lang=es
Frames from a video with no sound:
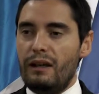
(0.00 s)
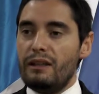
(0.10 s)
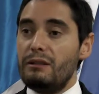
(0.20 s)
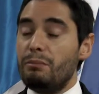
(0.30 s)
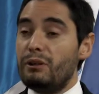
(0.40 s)

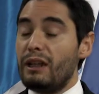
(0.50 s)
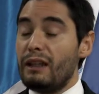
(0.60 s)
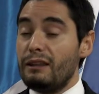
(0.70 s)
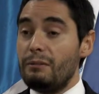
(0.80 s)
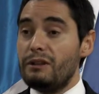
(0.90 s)
Es
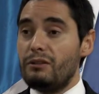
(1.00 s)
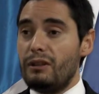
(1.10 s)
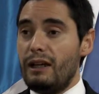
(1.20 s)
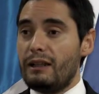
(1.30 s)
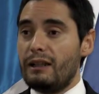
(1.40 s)
importante
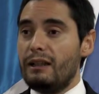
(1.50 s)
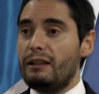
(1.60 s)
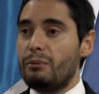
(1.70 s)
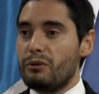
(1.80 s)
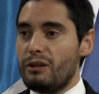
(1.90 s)
mencionar que
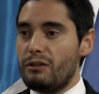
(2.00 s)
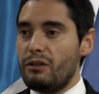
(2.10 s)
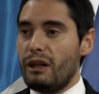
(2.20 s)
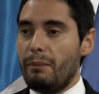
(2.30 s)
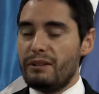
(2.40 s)
este proceso
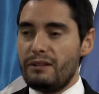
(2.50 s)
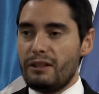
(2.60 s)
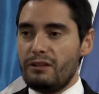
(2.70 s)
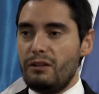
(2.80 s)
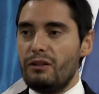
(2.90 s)
de
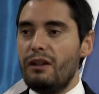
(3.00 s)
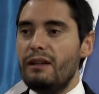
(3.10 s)
capacitación